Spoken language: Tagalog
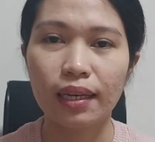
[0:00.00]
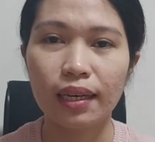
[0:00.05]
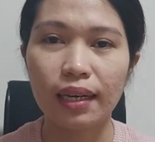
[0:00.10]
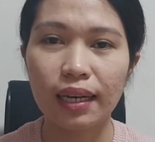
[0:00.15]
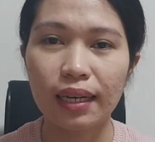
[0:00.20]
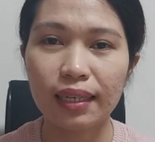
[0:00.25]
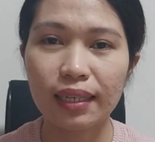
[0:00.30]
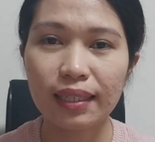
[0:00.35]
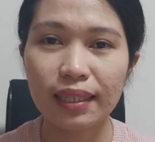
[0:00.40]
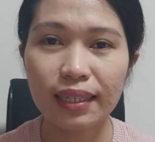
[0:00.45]

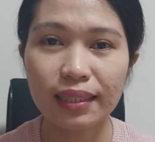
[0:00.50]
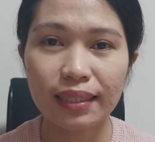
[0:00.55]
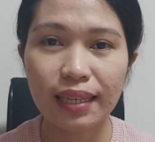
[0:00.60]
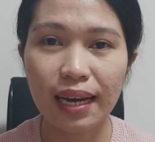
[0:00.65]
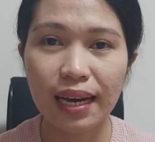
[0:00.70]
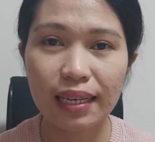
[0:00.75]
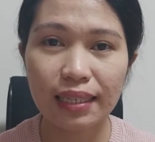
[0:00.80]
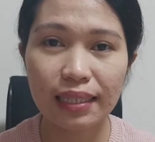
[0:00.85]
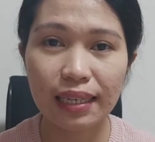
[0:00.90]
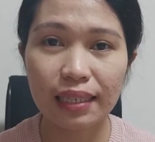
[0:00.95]
Ang
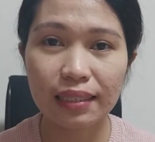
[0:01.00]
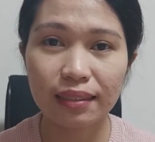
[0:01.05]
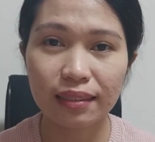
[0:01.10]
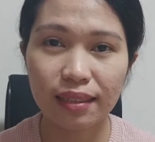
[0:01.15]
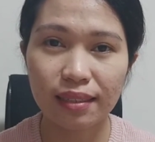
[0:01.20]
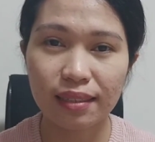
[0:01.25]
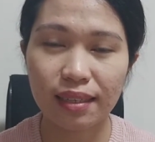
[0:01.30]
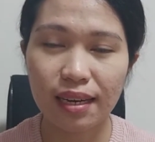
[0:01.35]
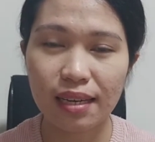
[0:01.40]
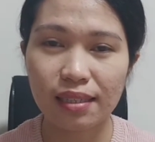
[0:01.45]
kagandahan lang
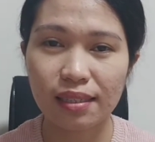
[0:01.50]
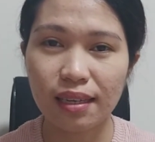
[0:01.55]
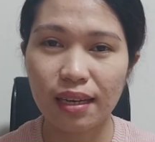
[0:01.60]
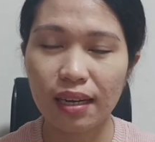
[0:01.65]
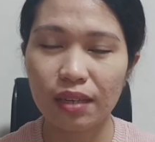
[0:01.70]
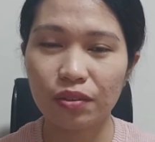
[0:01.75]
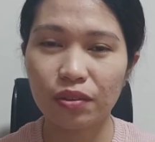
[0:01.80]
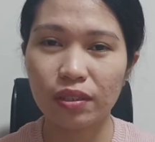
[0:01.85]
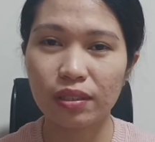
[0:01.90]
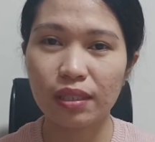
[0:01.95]
dyan guys
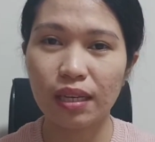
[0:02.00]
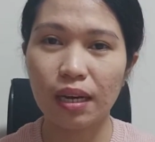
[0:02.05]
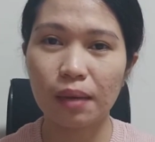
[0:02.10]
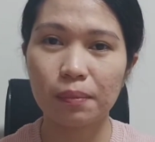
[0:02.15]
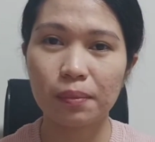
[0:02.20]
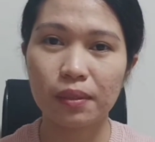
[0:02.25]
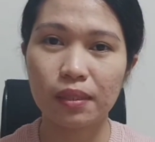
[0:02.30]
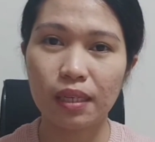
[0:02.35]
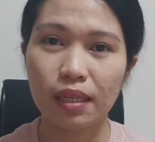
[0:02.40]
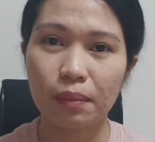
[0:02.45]
sa ano sa
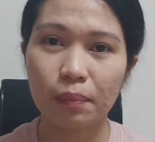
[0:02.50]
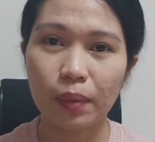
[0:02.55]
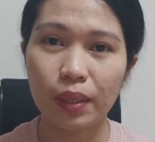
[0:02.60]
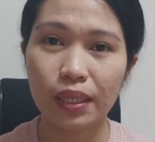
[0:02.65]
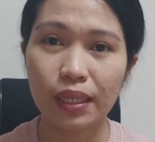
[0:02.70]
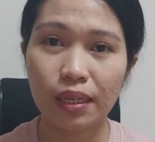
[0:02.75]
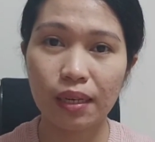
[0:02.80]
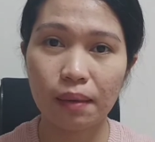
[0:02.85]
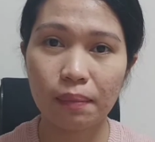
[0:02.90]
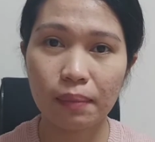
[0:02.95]
apps na yan,
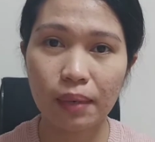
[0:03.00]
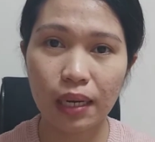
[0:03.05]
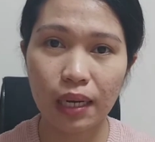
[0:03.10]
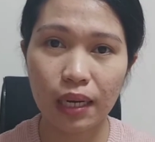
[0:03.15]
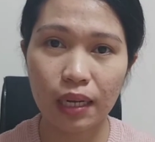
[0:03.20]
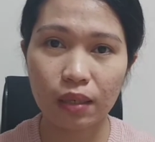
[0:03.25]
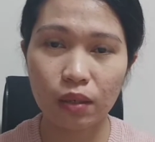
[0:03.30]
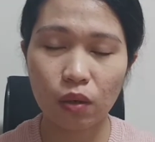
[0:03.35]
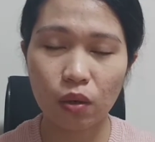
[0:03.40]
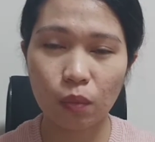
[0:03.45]
pwede kang
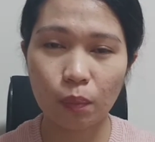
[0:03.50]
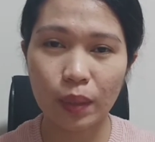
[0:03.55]
mag-ano,